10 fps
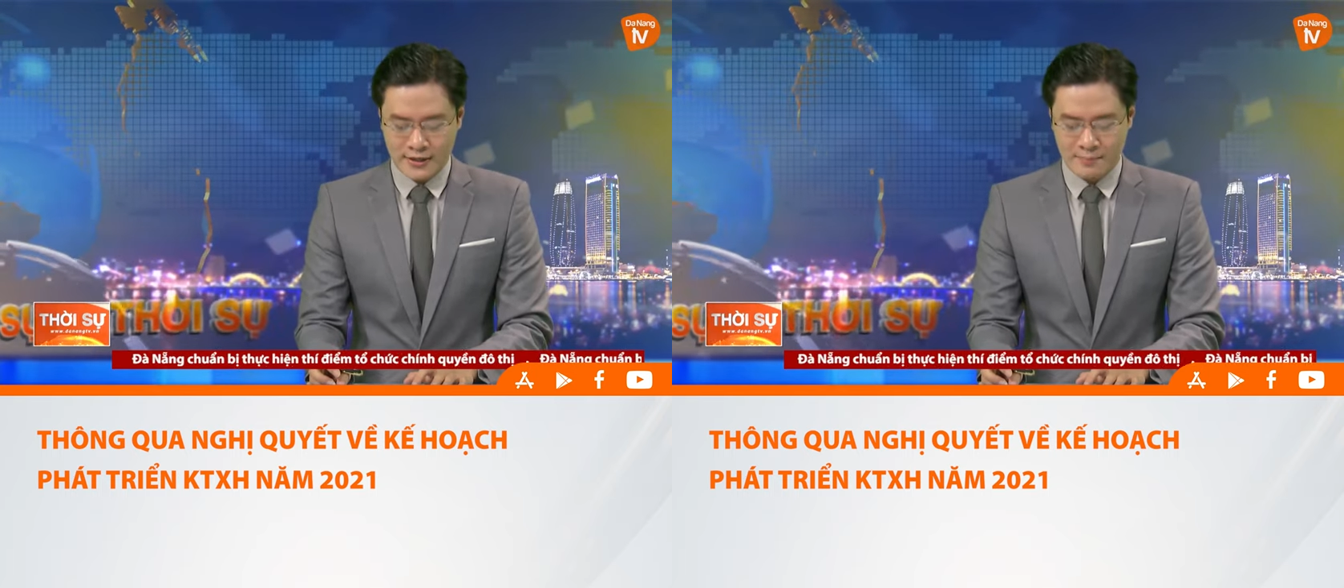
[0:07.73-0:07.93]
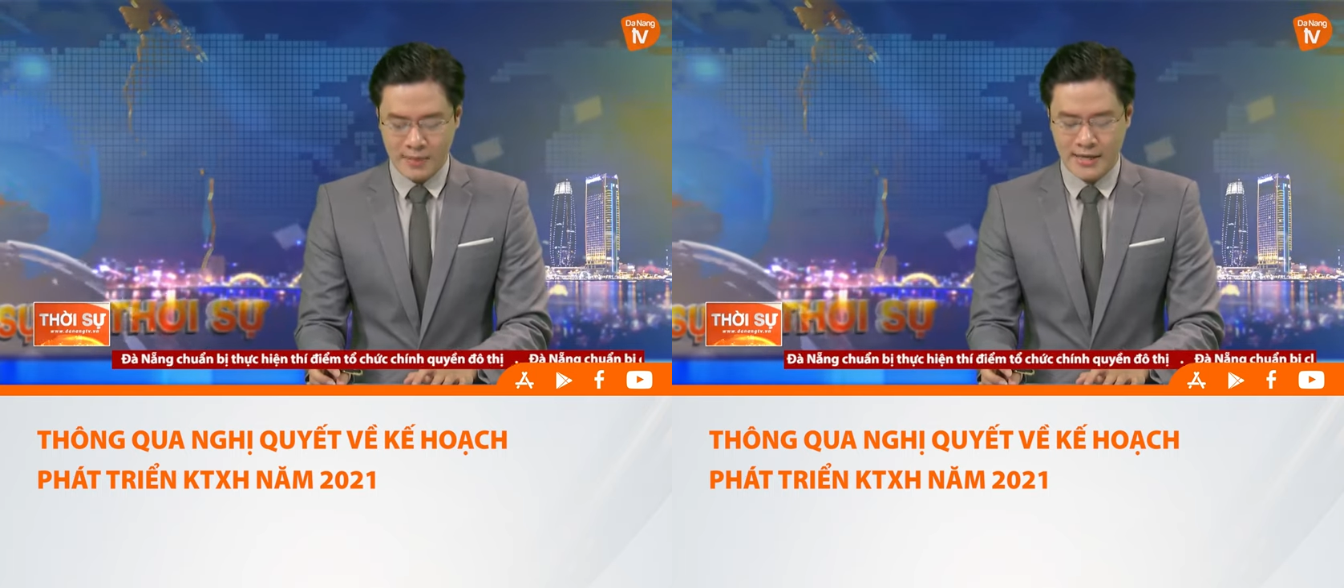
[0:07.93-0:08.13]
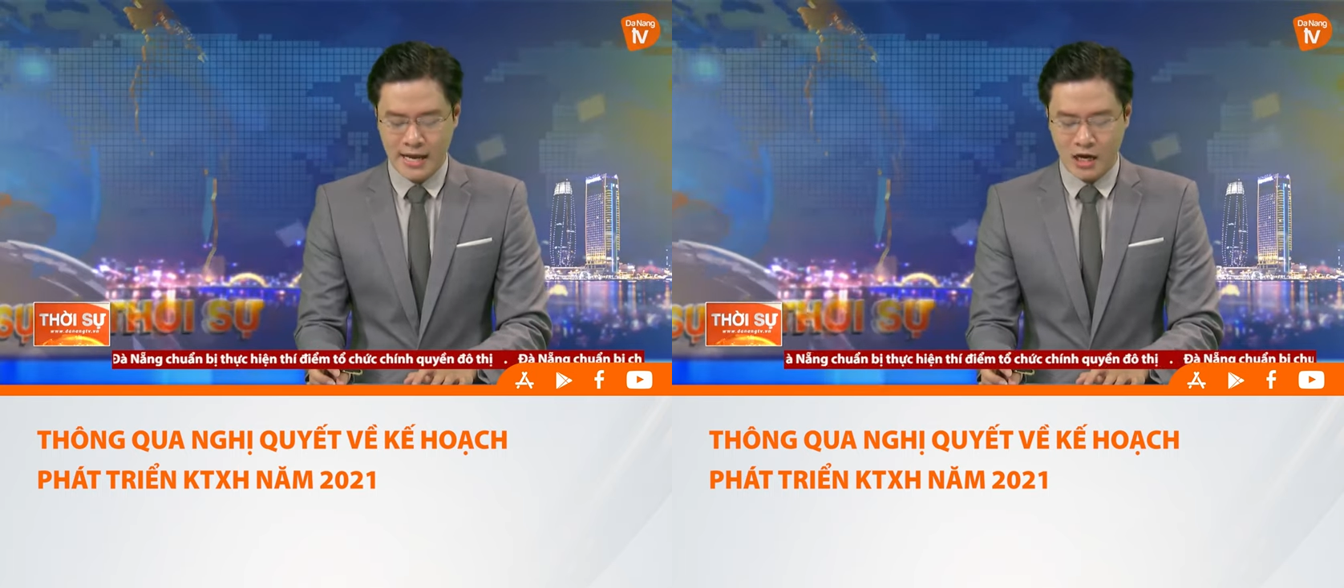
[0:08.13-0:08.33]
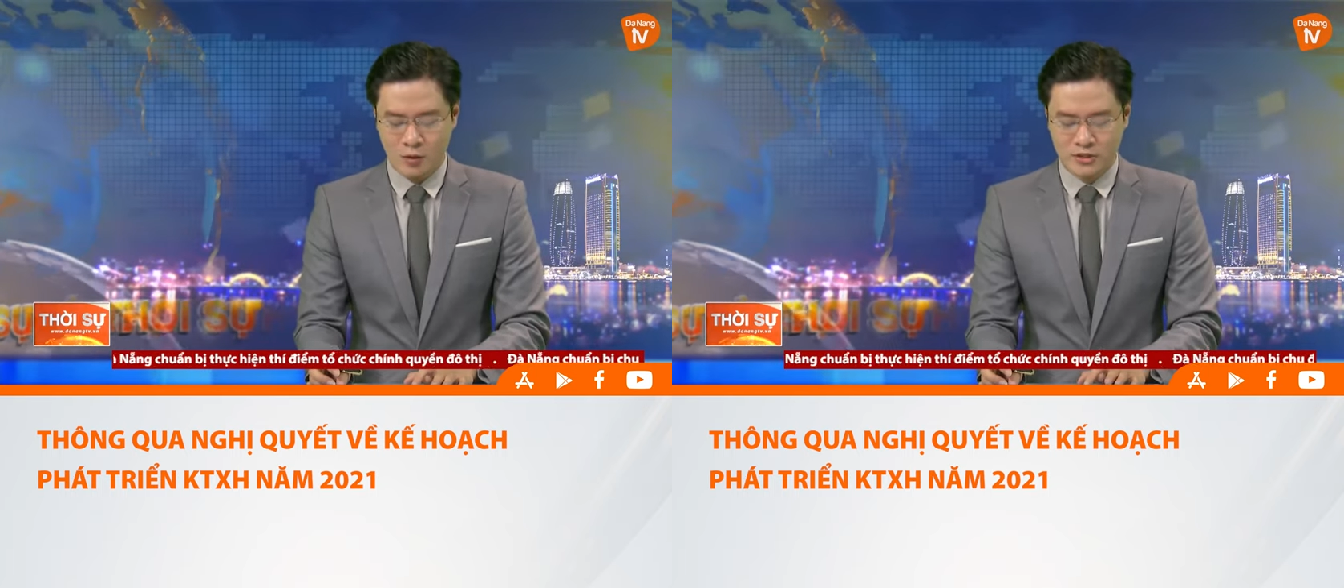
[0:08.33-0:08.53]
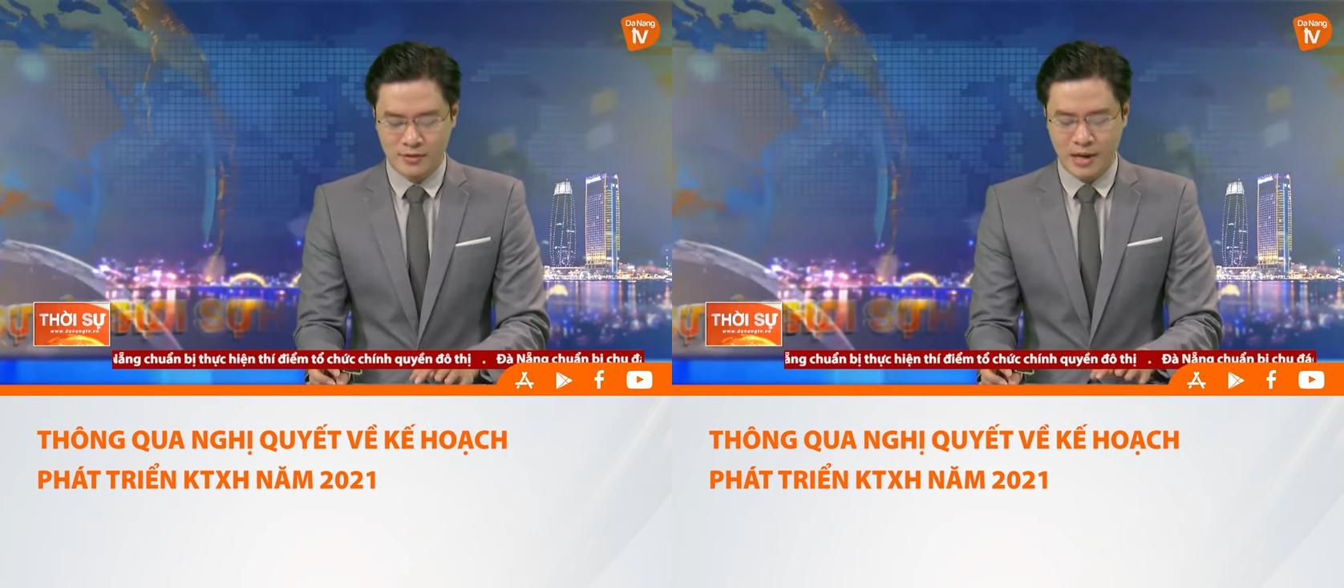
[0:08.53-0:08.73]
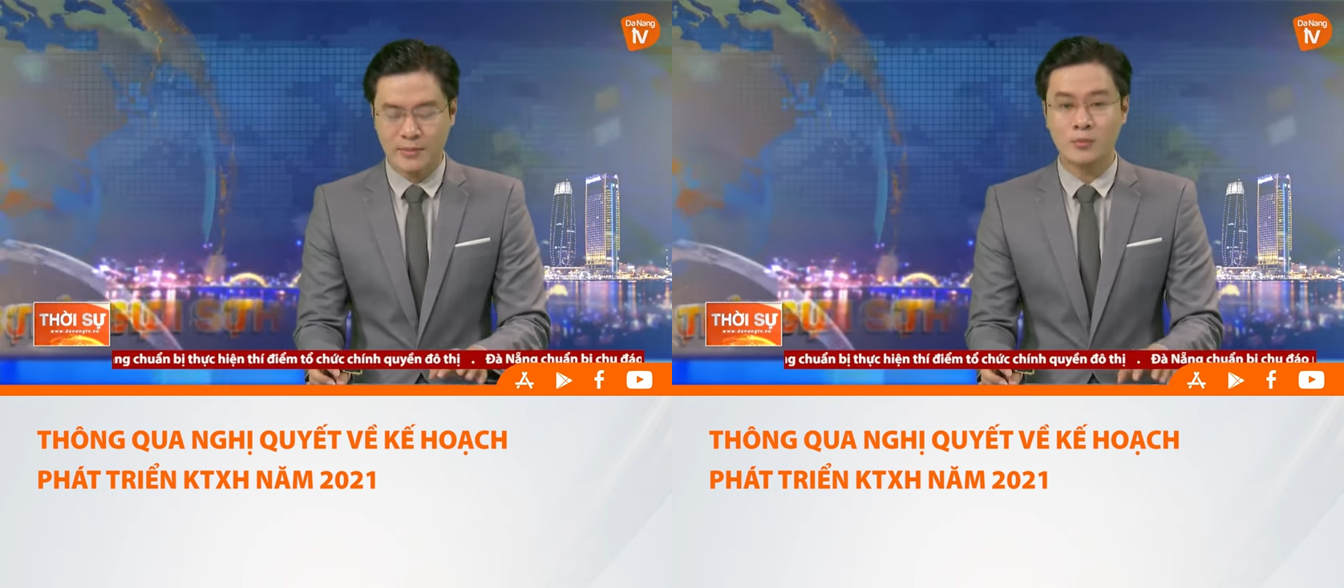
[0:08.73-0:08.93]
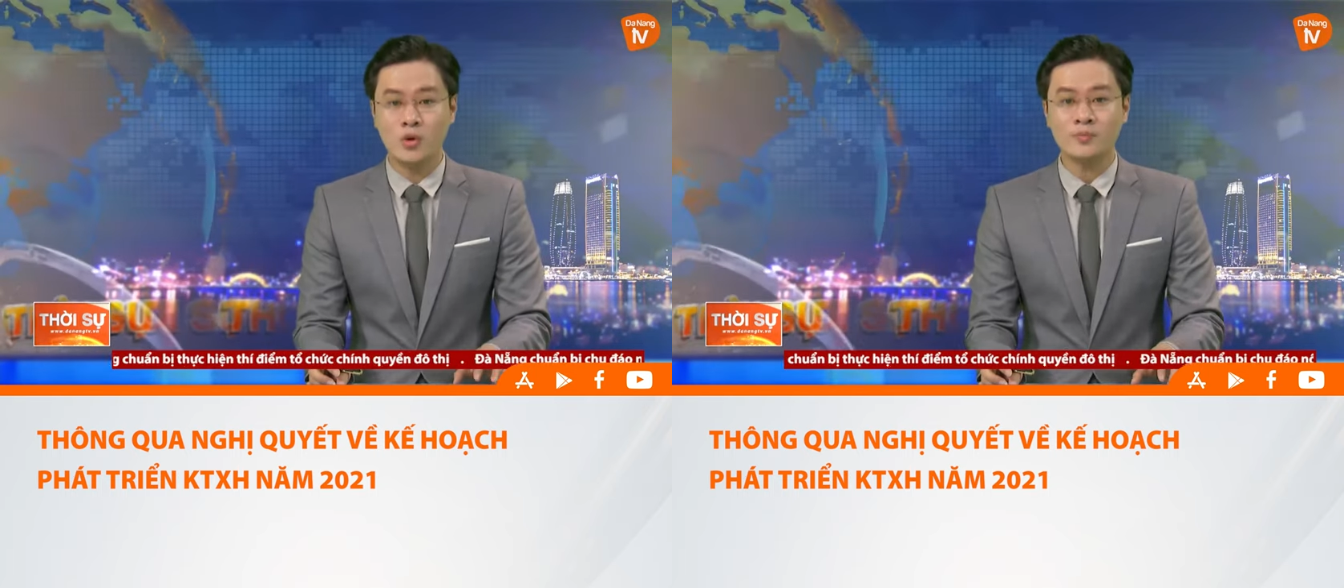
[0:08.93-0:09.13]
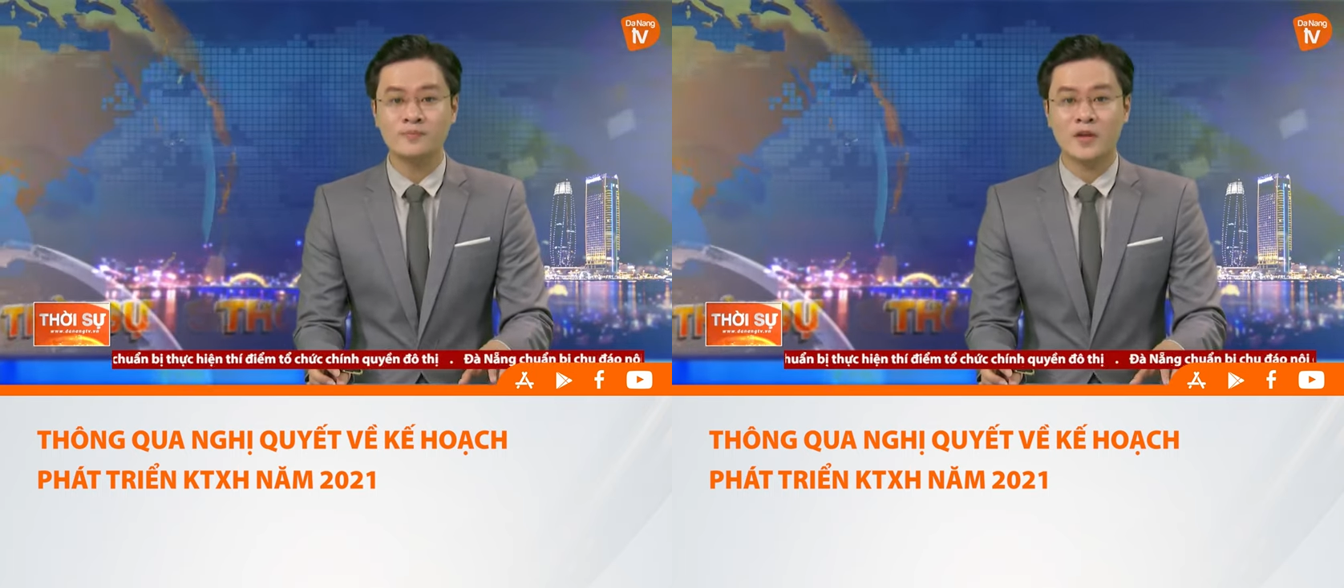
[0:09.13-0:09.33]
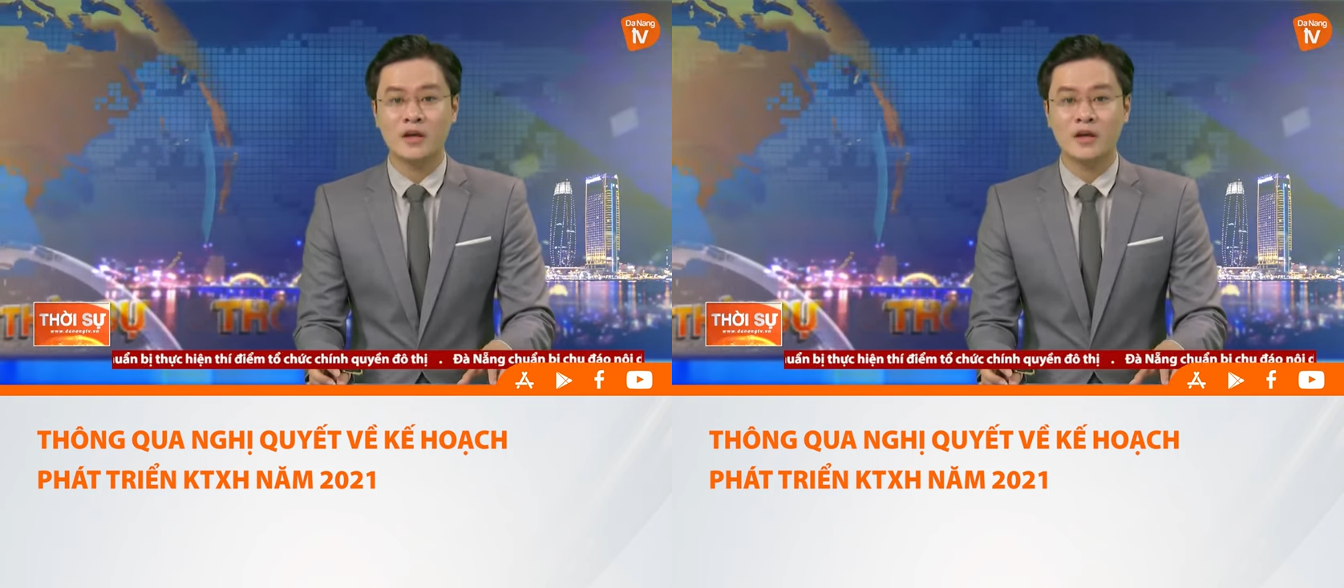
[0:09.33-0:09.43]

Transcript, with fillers: năm 2021